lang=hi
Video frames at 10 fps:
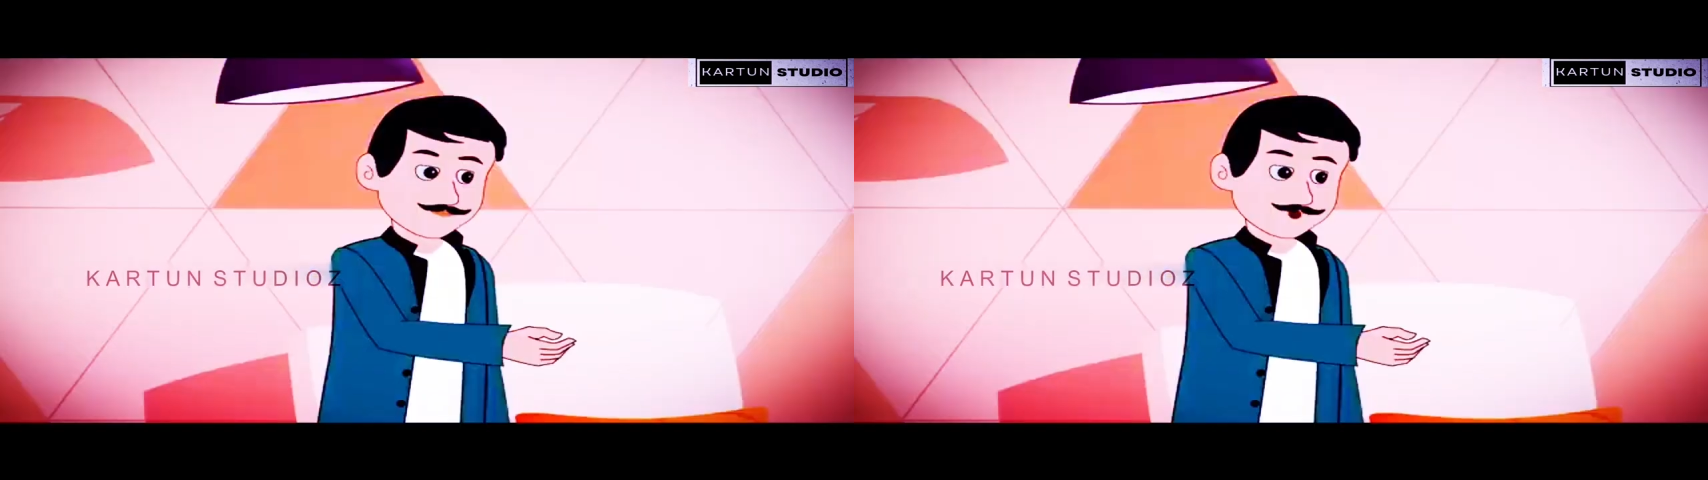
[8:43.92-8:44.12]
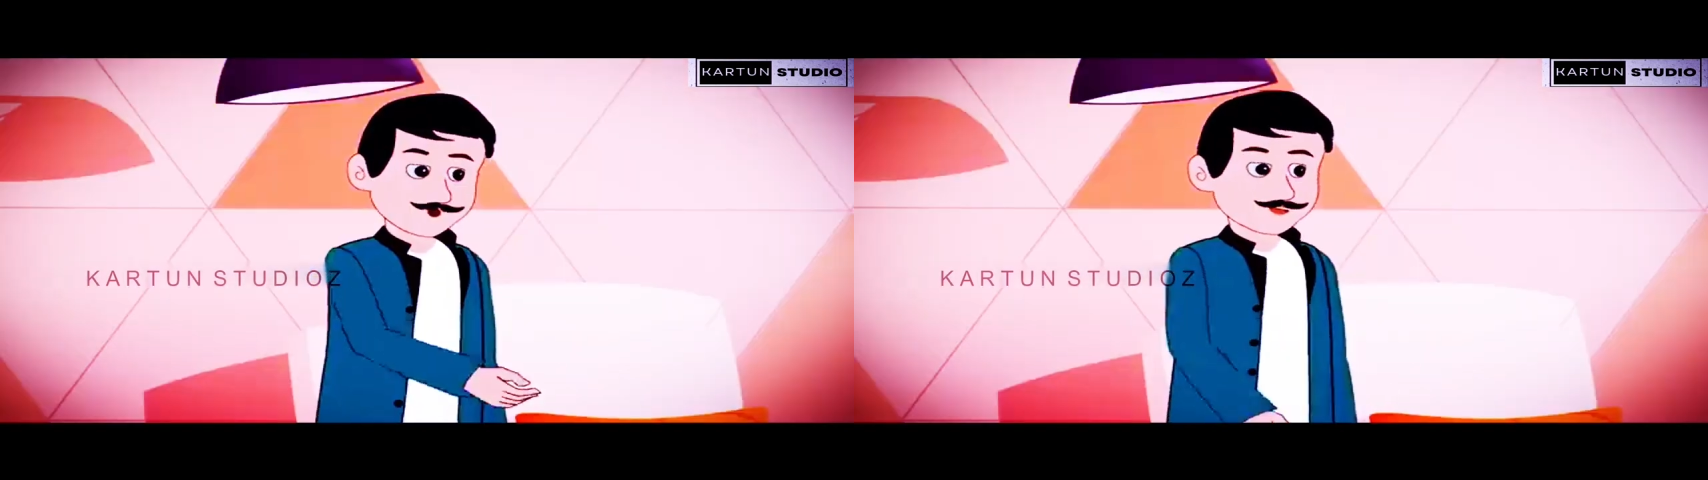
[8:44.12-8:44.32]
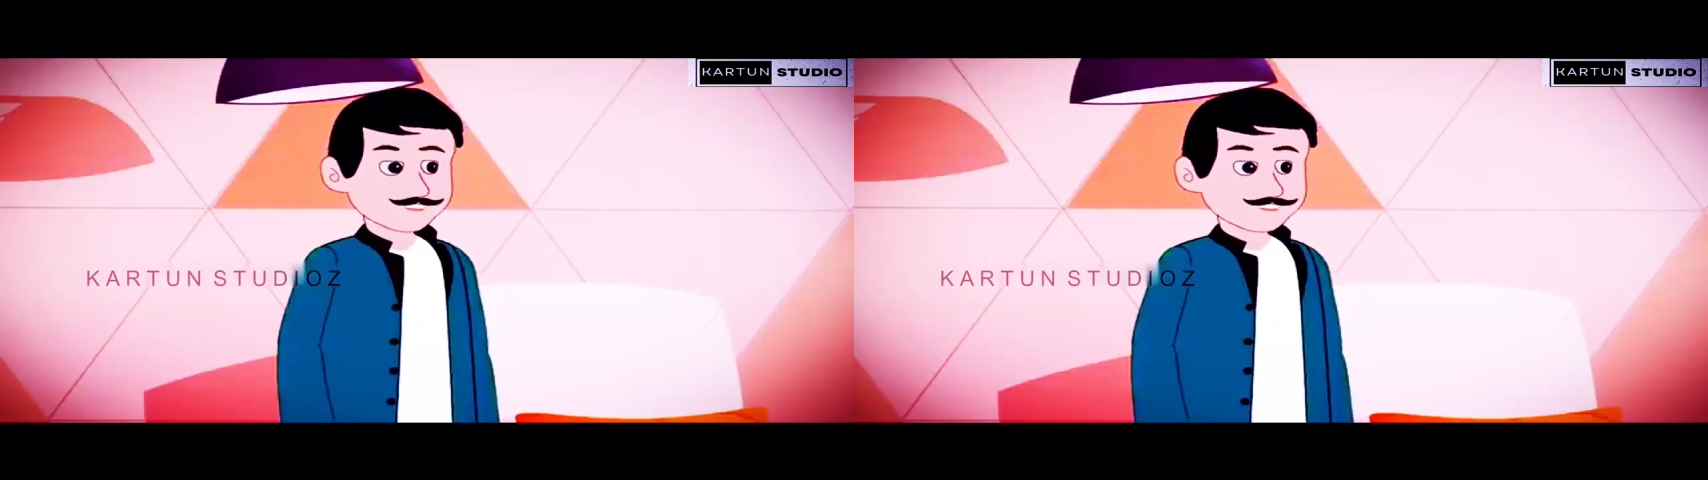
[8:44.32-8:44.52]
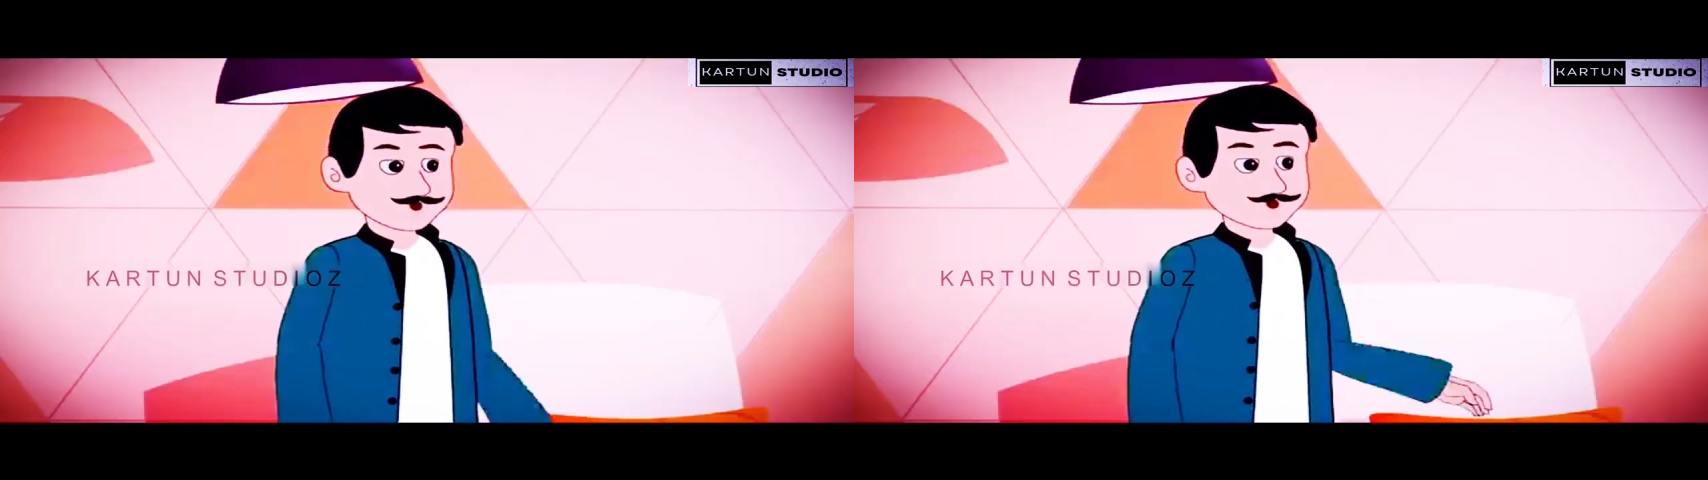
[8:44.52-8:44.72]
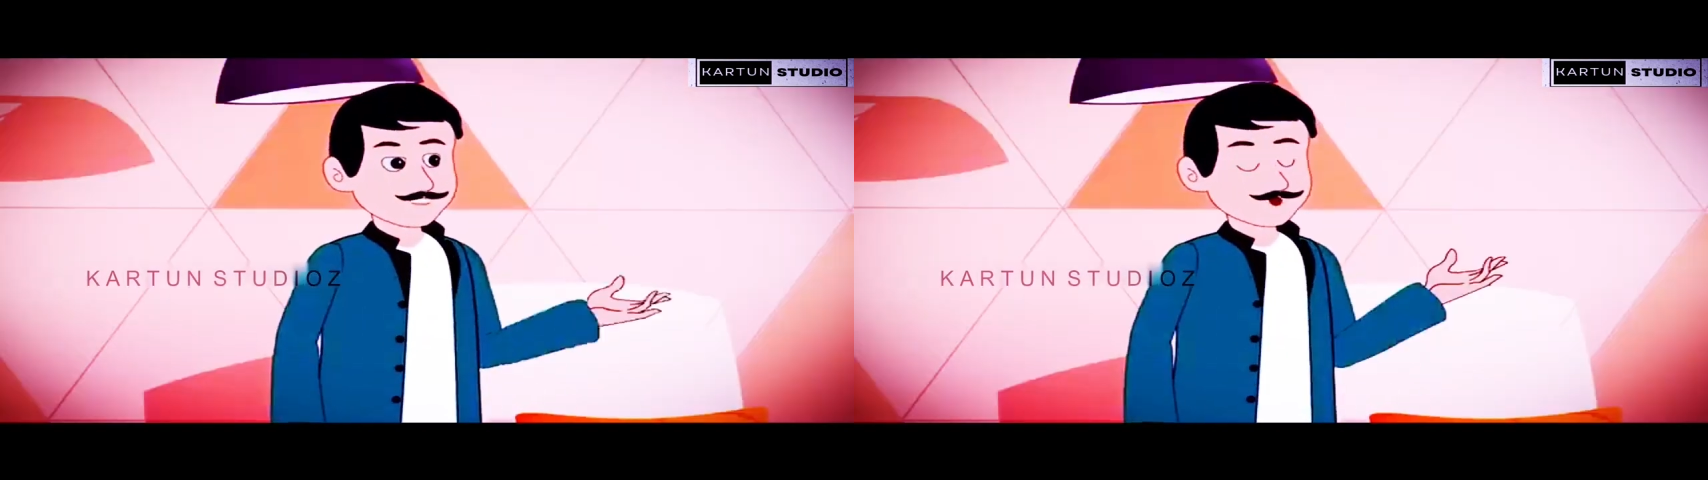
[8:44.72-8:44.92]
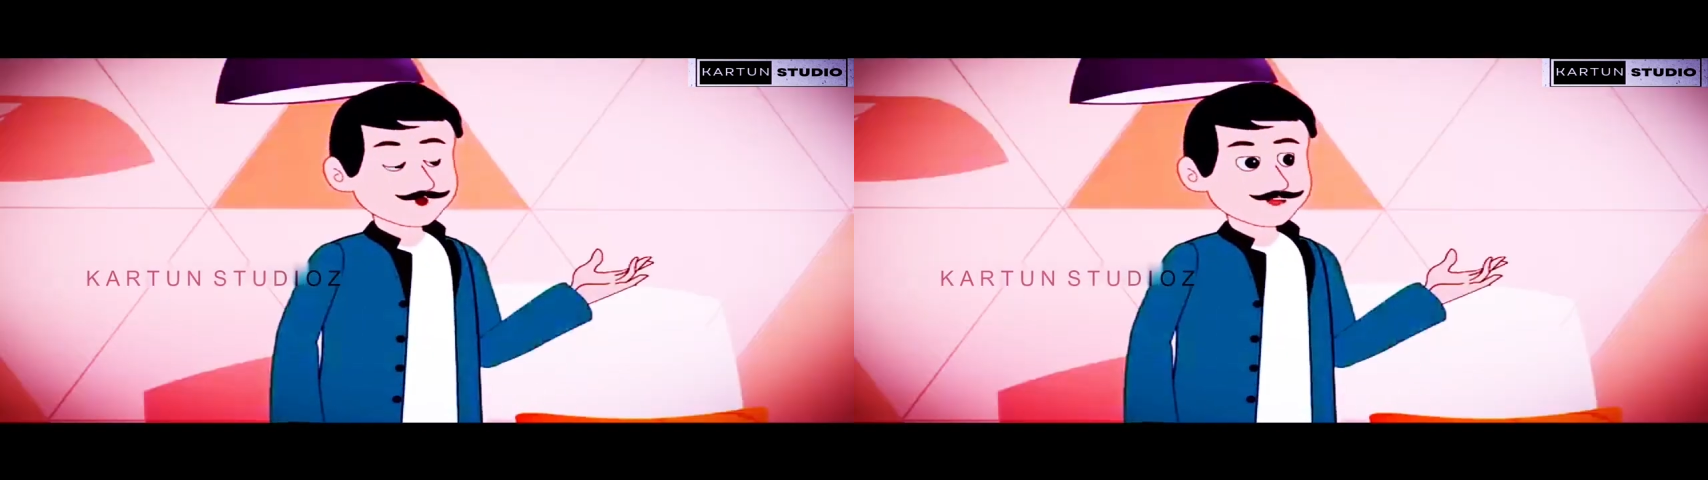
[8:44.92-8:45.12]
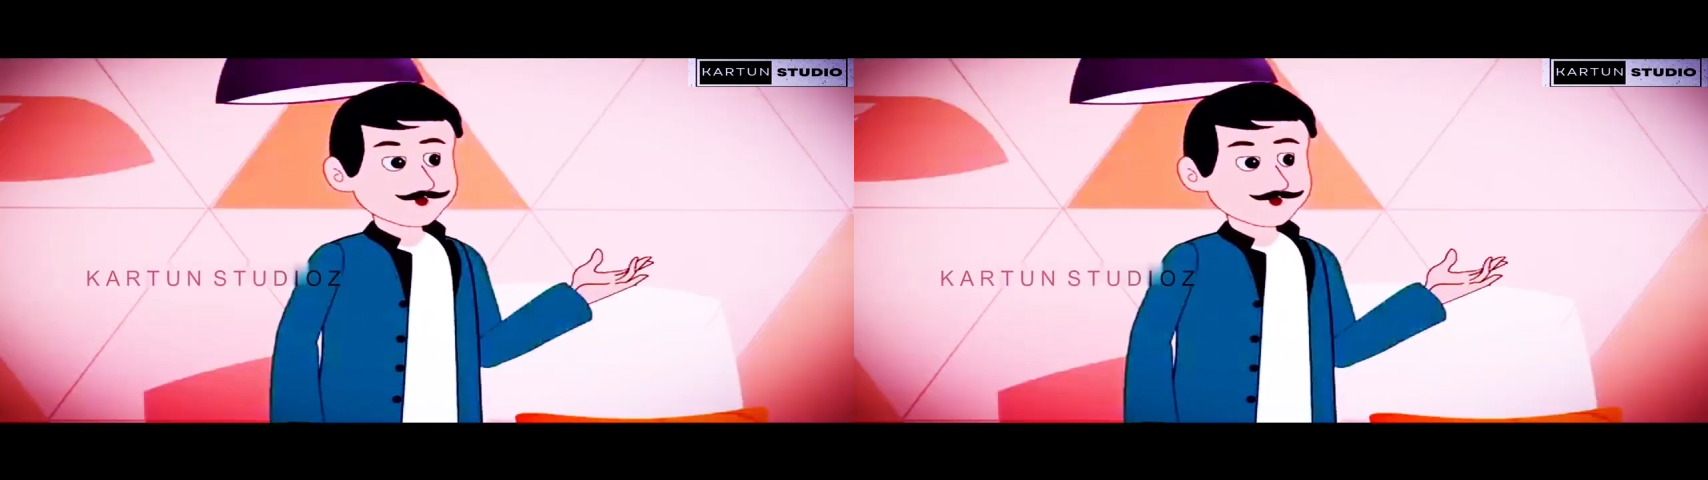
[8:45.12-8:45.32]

तो अपनी समस्याओं को